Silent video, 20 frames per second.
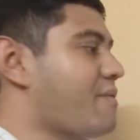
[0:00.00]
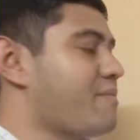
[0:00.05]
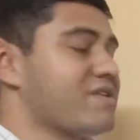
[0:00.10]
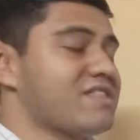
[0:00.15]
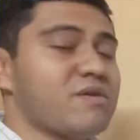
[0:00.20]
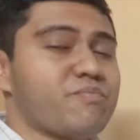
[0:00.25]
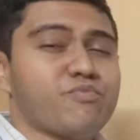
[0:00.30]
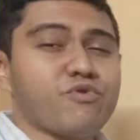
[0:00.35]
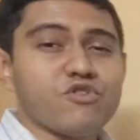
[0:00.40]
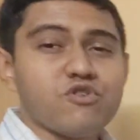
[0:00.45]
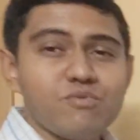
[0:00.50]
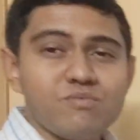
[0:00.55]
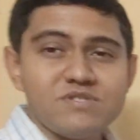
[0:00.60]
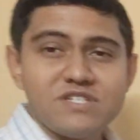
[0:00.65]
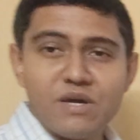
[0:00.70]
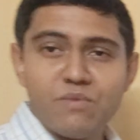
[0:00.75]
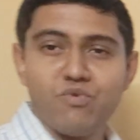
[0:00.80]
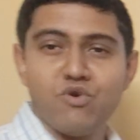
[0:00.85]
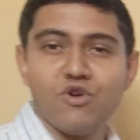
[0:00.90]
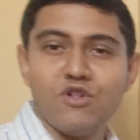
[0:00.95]
আমাদের প্রথম
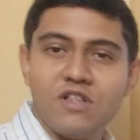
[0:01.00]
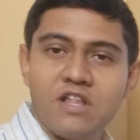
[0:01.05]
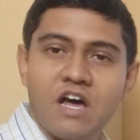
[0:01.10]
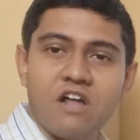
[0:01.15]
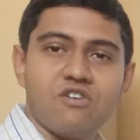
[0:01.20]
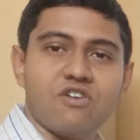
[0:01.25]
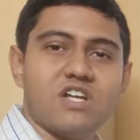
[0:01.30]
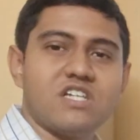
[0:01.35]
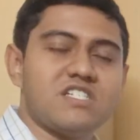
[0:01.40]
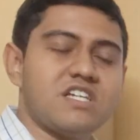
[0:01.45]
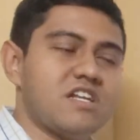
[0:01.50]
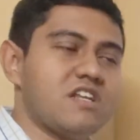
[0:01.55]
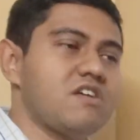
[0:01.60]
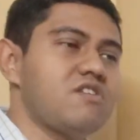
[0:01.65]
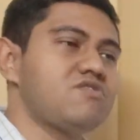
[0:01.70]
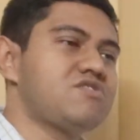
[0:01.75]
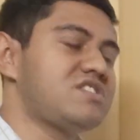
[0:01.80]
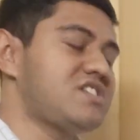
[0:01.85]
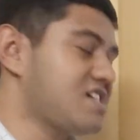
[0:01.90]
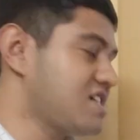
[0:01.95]
যে ভুল ধারণা সেটি
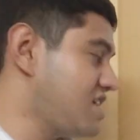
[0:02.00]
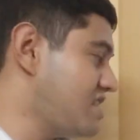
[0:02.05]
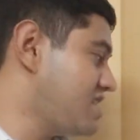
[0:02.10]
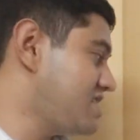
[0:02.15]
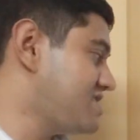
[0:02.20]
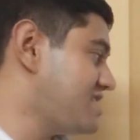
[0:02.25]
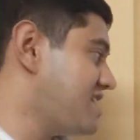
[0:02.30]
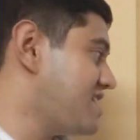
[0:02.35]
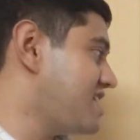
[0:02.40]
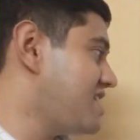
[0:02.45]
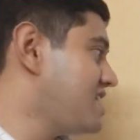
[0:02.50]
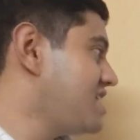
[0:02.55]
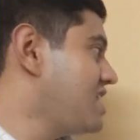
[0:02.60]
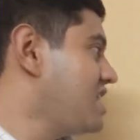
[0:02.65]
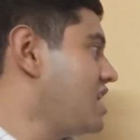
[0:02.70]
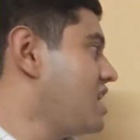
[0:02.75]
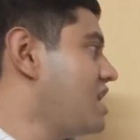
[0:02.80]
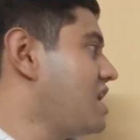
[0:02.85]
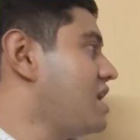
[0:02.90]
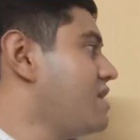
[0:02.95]
হচ্ছে গিয়ে যে
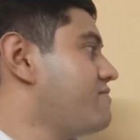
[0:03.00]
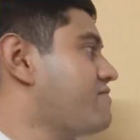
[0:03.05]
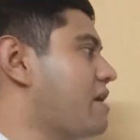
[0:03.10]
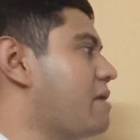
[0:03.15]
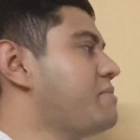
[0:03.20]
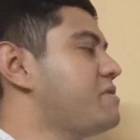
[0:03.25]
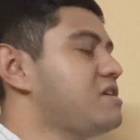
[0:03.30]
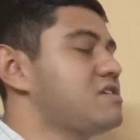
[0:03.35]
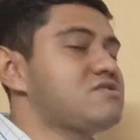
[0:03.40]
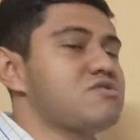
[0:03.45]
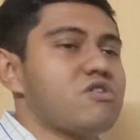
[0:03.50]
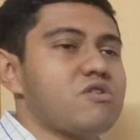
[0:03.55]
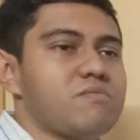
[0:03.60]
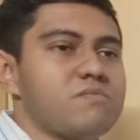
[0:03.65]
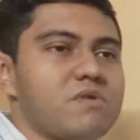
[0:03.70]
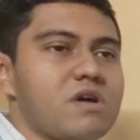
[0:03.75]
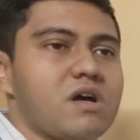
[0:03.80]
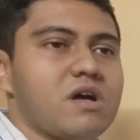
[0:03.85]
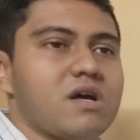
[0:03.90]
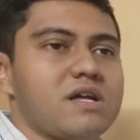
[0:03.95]
ফেমিনিজম
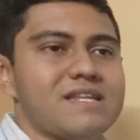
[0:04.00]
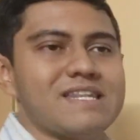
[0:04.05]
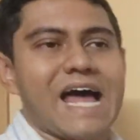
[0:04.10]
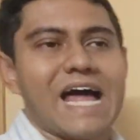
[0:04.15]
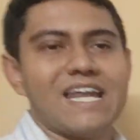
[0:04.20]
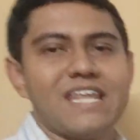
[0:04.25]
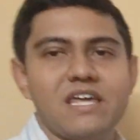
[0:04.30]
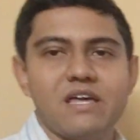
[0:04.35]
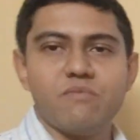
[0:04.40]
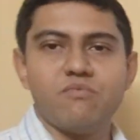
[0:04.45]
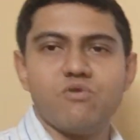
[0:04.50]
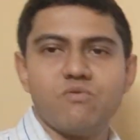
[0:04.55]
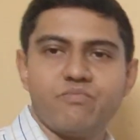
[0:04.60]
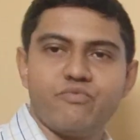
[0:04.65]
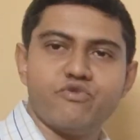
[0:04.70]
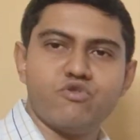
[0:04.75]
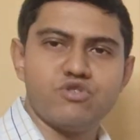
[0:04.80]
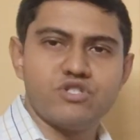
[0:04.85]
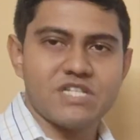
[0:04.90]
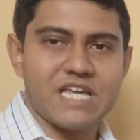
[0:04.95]
নারী এবং
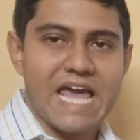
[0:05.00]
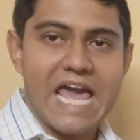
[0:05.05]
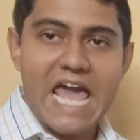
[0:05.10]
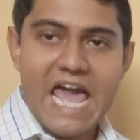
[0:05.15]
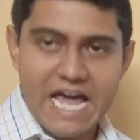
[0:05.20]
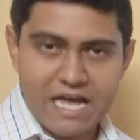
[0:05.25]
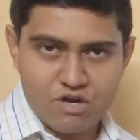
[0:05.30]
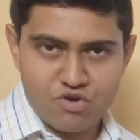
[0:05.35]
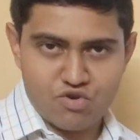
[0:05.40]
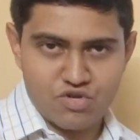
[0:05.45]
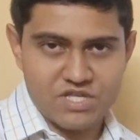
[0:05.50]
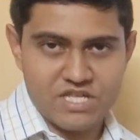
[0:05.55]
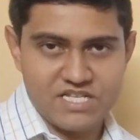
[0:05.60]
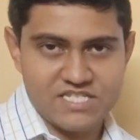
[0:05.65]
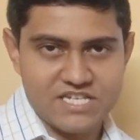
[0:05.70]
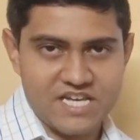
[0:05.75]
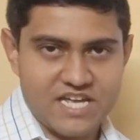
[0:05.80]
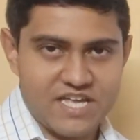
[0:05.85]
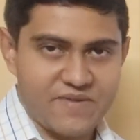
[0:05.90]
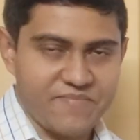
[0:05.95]
পুরুষকে এক করতে
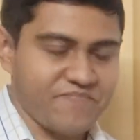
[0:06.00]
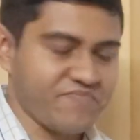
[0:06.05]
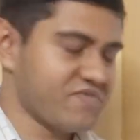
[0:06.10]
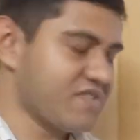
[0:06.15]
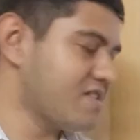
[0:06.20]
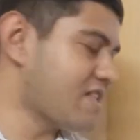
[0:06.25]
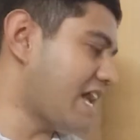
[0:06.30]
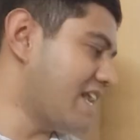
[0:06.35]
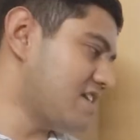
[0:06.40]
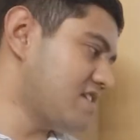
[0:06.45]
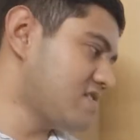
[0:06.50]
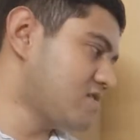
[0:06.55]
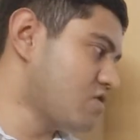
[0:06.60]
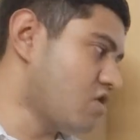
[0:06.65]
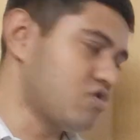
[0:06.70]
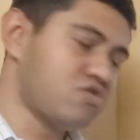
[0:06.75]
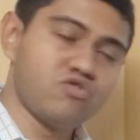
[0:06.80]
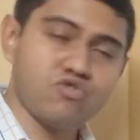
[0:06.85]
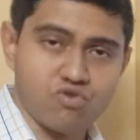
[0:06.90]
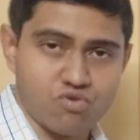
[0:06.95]
চায় দ্যাট ইজ
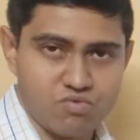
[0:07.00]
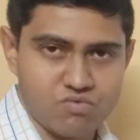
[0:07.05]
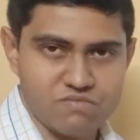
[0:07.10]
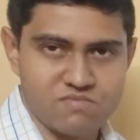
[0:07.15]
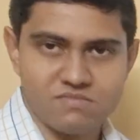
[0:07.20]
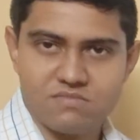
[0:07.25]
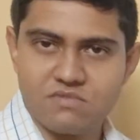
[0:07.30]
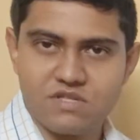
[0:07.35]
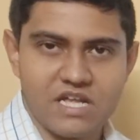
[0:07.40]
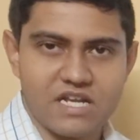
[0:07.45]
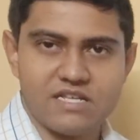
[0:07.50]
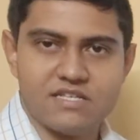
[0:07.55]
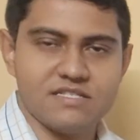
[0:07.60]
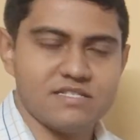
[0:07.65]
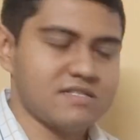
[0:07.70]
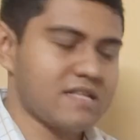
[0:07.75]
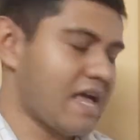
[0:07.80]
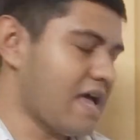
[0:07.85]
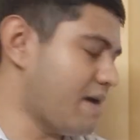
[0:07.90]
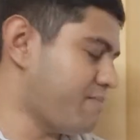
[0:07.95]
নট ট্রু দ্যাট
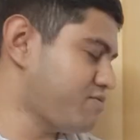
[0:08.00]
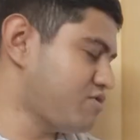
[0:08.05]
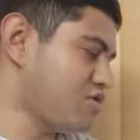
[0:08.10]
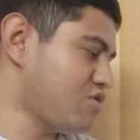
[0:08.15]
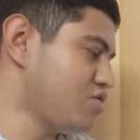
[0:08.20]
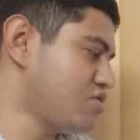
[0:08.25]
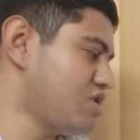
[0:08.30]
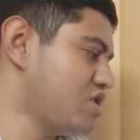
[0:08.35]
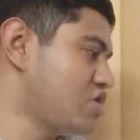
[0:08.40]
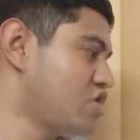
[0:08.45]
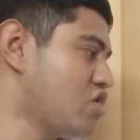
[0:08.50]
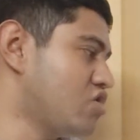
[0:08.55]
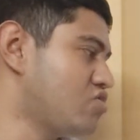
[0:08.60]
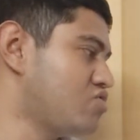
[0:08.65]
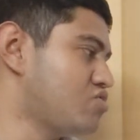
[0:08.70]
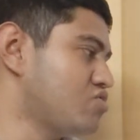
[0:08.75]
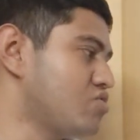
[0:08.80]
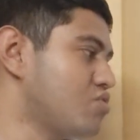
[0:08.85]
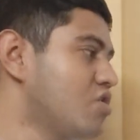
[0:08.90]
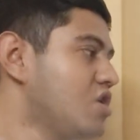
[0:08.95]
ইজ অ্যাবসলিউটলি নট
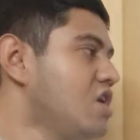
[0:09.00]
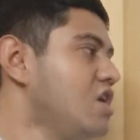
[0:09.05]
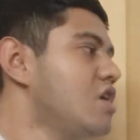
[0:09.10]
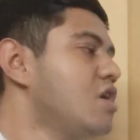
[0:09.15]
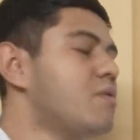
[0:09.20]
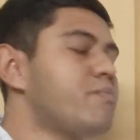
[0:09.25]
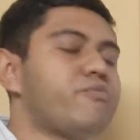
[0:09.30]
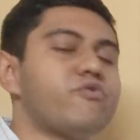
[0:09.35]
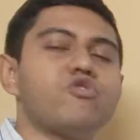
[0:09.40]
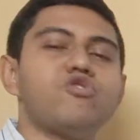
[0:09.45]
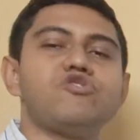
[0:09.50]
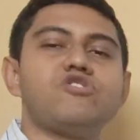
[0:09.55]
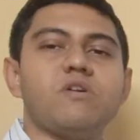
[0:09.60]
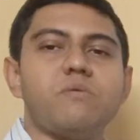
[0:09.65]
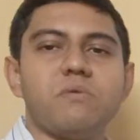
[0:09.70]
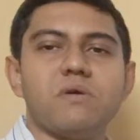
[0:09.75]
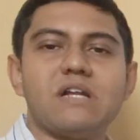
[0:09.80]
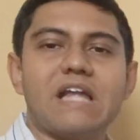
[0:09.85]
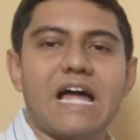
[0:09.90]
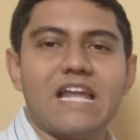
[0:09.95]
ট্রু পুরুষ
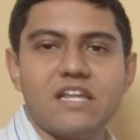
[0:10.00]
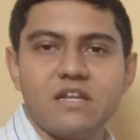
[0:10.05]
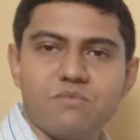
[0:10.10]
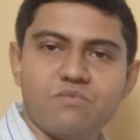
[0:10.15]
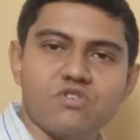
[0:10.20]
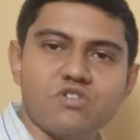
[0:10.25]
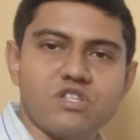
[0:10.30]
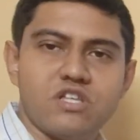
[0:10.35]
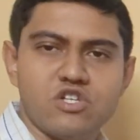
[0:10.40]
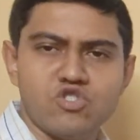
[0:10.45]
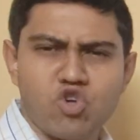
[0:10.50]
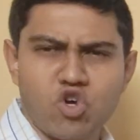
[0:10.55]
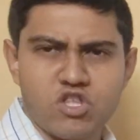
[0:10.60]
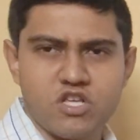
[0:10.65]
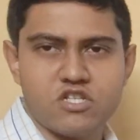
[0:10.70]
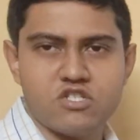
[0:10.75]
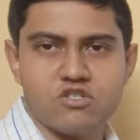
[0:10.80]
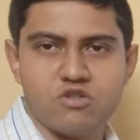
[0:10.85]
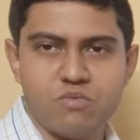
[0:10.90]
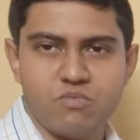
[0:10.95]
এবং নারীর মধ্যে
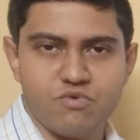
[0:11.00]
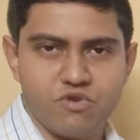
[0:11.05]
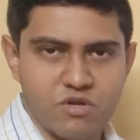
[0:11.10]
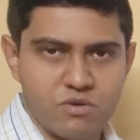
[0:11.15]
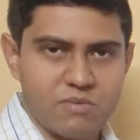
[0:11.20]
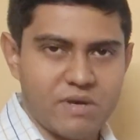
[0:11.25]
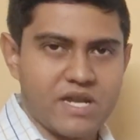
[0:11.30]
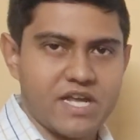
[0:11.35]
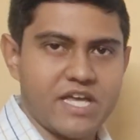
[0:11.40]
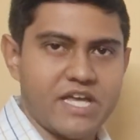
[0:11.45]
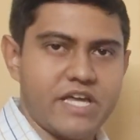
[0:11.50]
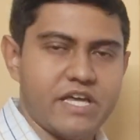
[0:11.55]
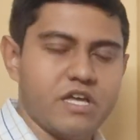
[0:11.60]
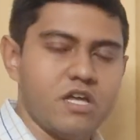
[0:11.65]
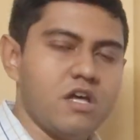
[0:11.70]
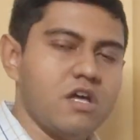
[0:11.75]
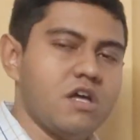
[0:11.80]
যথেষ্ট পরিমাণে